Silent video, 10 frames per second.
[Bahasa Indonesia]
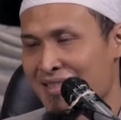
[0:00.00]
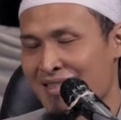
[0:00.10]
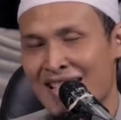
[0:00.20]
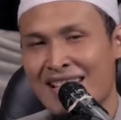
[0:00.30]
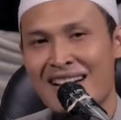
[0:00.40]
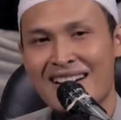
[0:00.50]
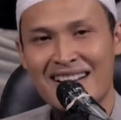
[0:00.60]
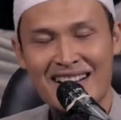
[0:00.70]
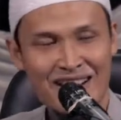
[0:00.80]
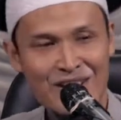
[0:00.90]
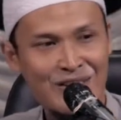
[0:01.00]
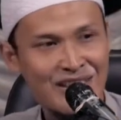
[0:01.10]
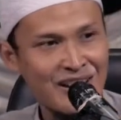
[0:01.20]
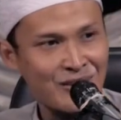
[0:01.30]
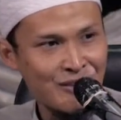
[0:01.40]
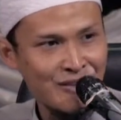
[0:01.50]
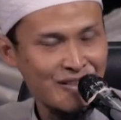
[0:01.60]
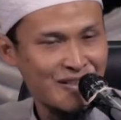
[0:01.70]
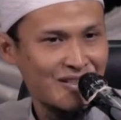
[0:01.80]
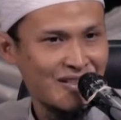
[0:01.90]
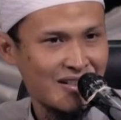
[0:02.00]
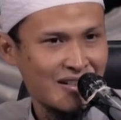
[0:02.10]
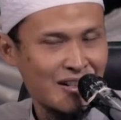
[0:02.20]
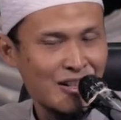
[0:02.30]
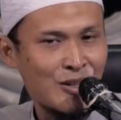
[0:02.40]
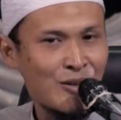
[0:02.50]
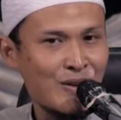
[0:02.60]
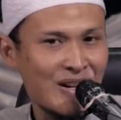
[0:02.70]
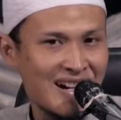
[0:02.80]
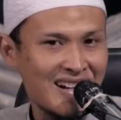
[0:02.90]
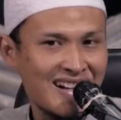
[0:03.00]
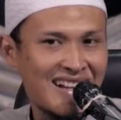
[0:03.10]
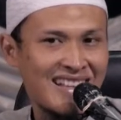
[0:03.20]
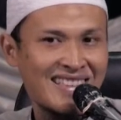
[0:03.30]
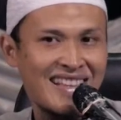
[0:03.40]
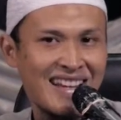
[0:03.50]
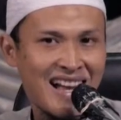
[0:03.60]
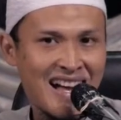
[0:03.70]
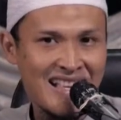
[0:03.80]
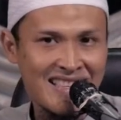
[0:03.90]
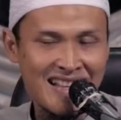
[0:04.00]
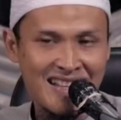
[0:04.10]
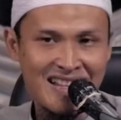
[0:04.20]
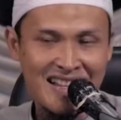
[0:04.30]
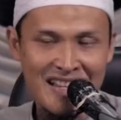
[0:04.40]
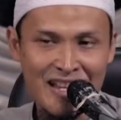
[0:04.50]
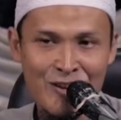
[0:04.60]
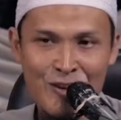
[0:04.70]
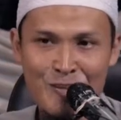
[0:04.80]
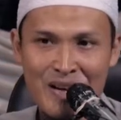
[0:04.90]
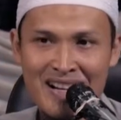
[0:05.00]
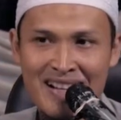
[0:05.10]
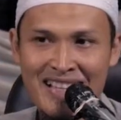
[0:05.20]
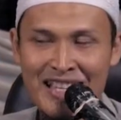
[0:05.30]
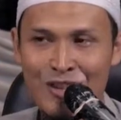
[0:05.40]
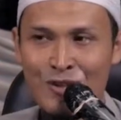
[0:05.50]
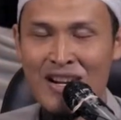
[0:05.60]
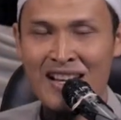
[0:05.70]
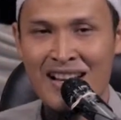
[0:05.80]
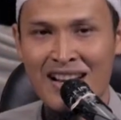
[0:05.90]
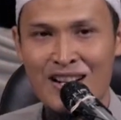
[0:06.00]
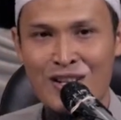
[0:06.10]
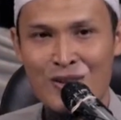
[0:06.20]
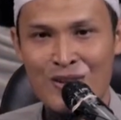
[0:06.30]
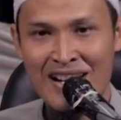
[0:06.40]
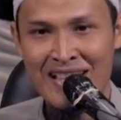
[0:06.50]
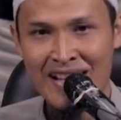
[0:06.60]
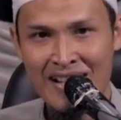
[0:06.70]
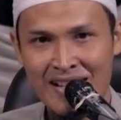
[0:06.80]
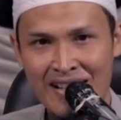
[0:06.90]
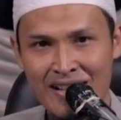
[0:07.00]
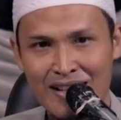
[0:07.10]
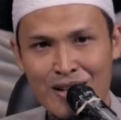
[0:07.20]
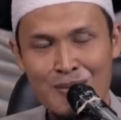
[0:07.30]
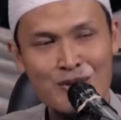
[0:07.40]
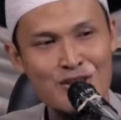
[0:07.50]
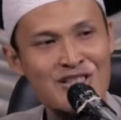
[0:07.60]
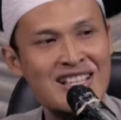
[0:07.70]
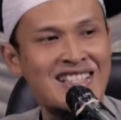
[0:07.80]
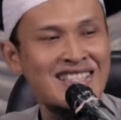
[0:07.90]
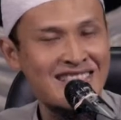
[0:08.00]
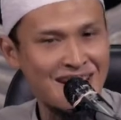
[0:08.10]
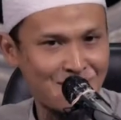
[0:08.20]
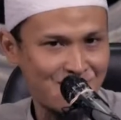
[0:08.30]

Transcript: tidakkah engkau tahu doa antara azan dan iqomah itu adalah doa yang mustajab?"